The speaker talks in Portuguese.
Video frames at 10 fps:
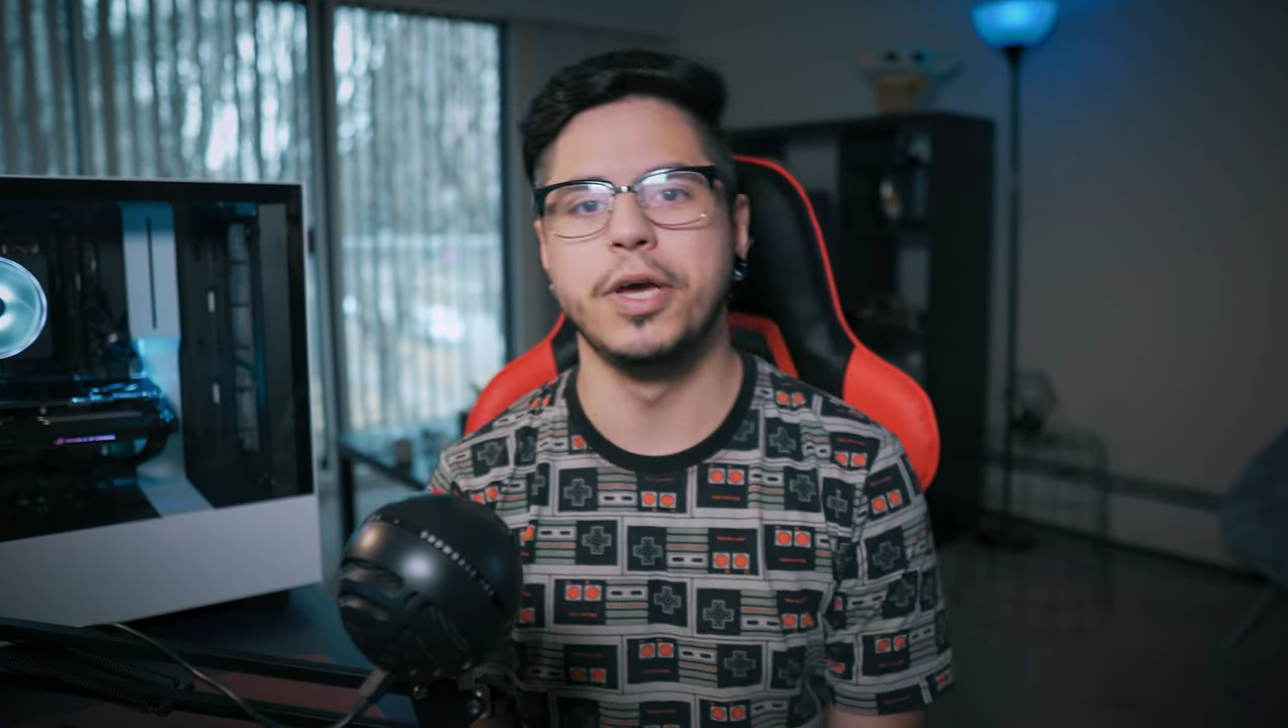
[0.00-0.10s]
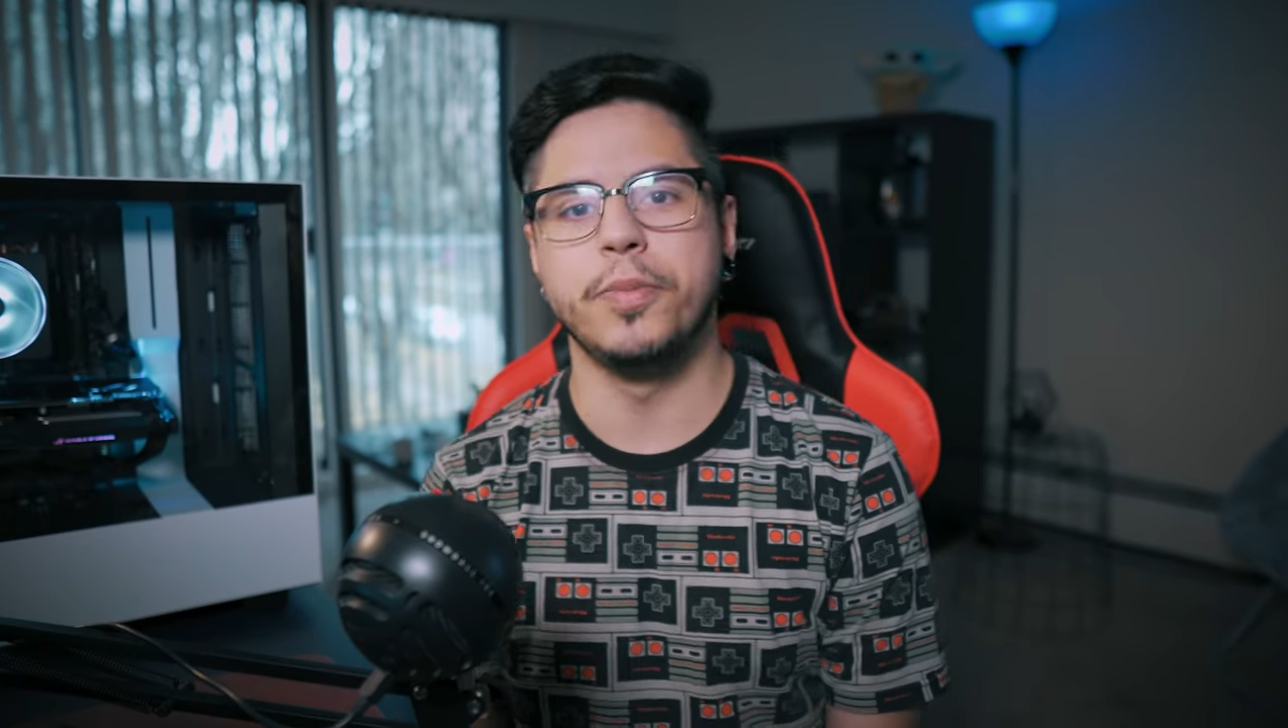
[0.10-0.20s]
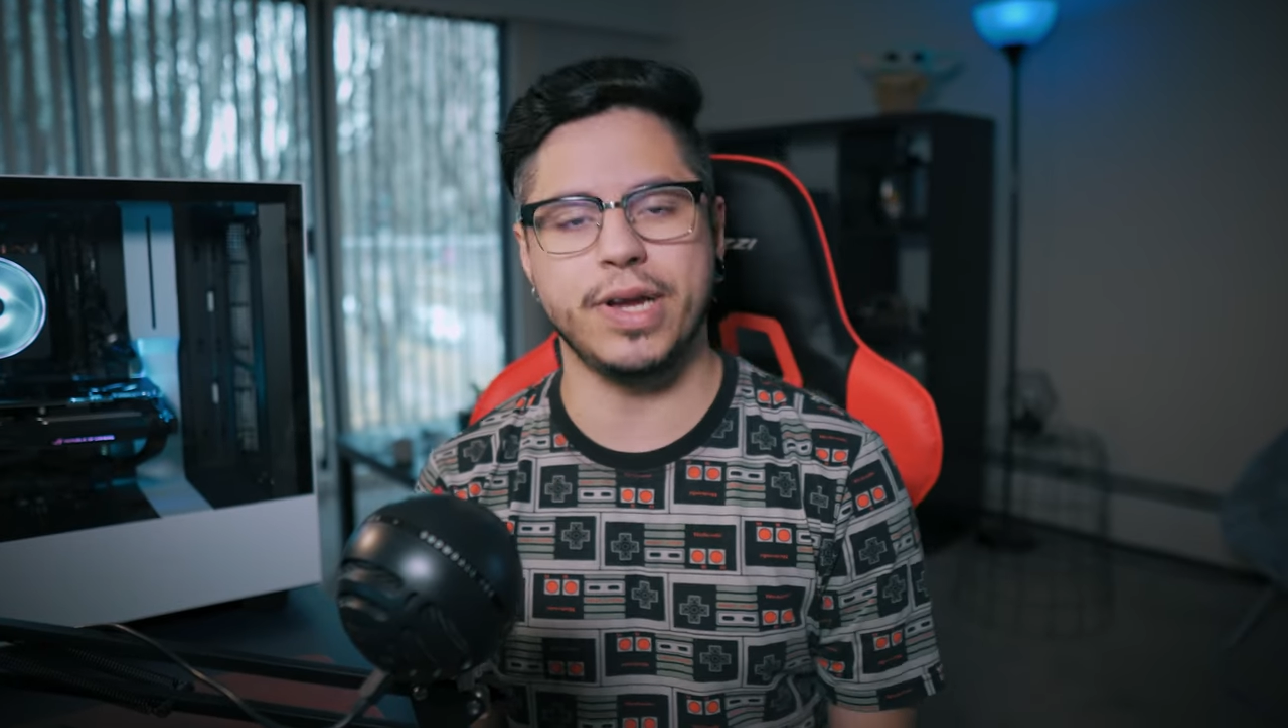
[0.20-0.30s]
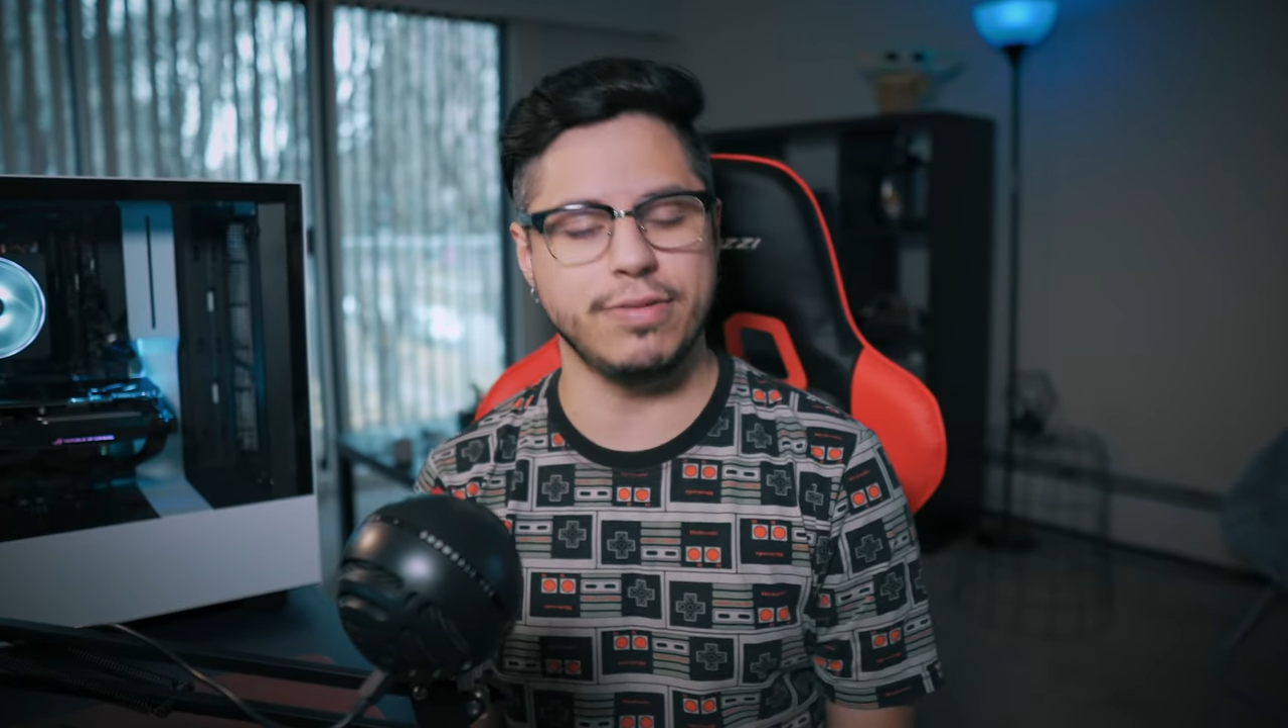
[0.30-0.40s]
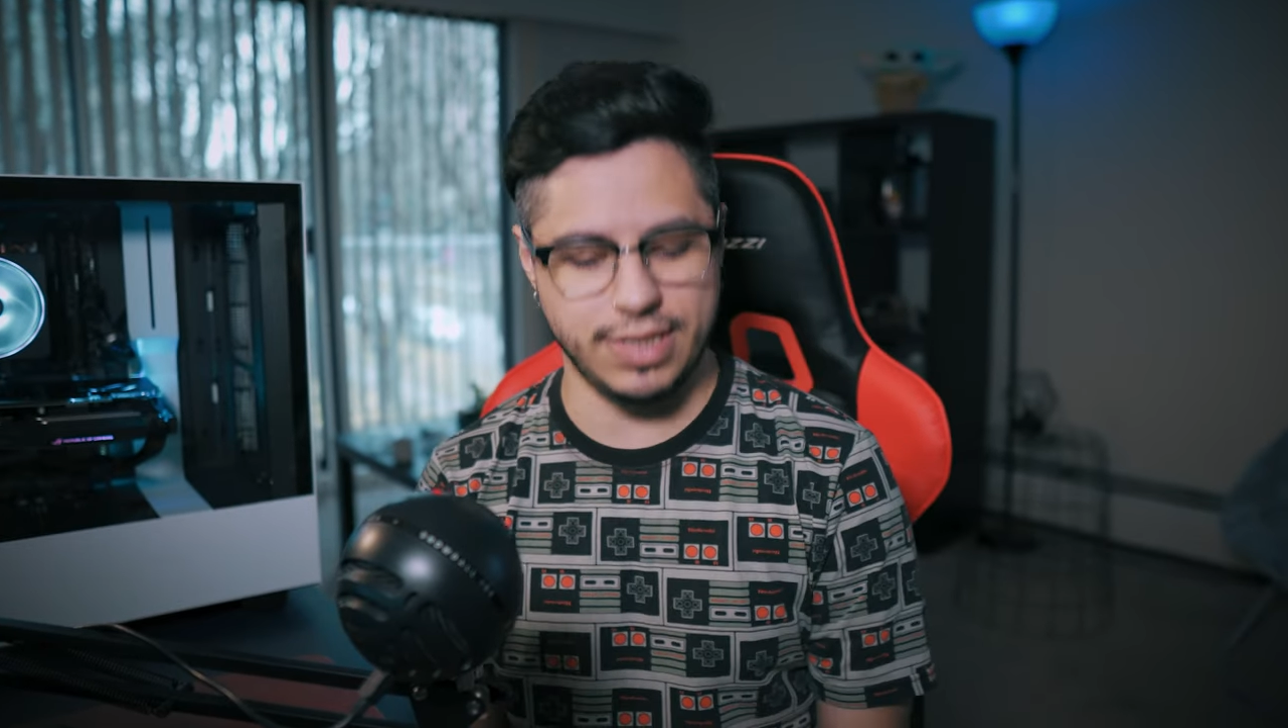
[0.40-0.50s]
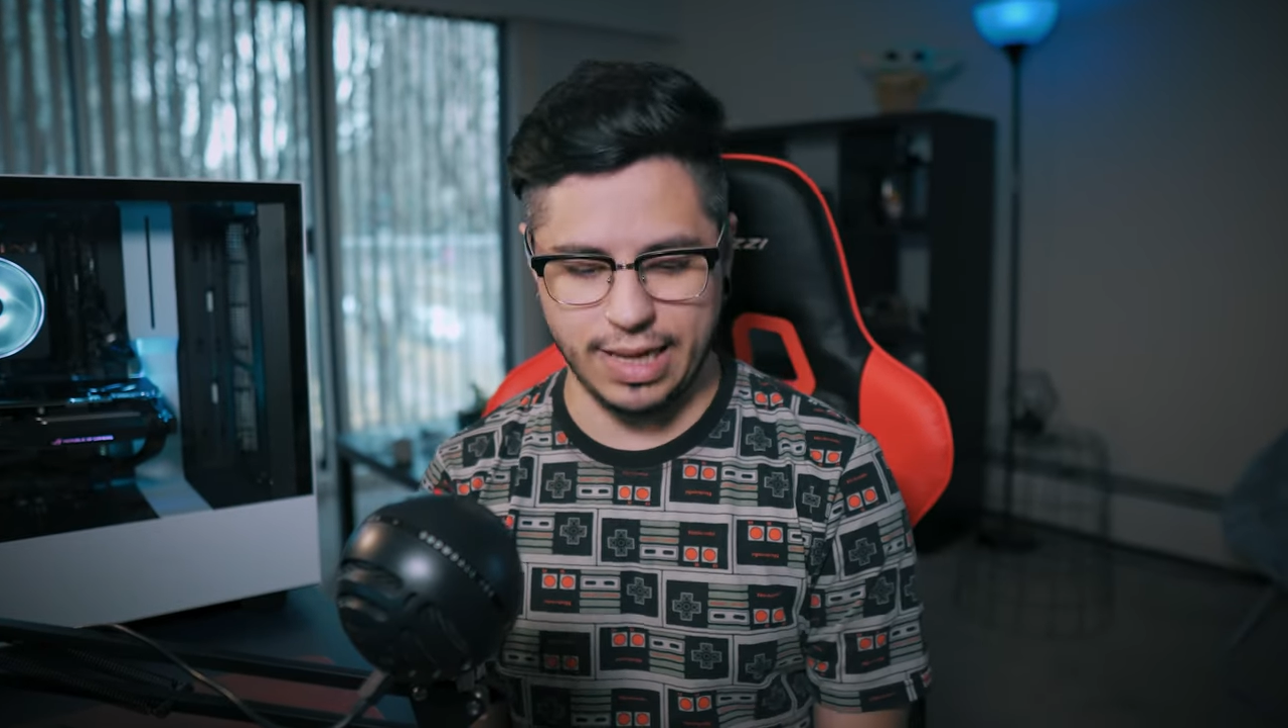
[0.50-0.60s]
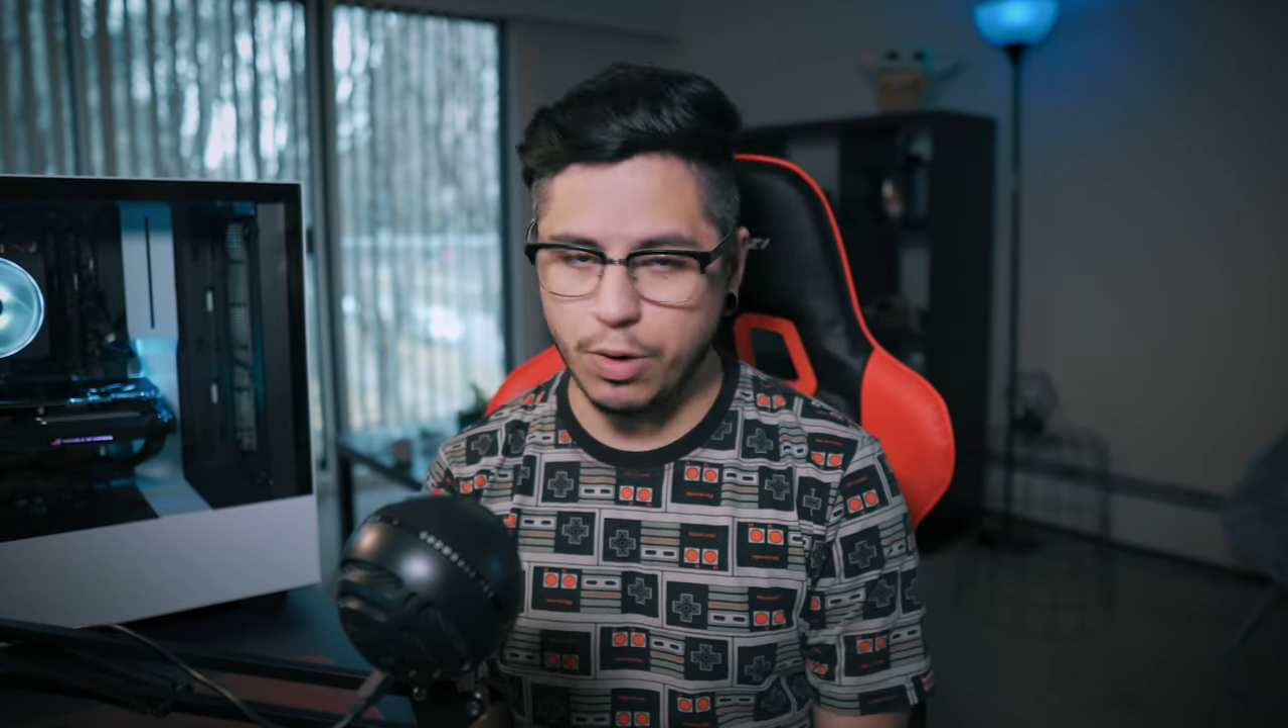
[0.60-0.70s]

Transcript: porque você tem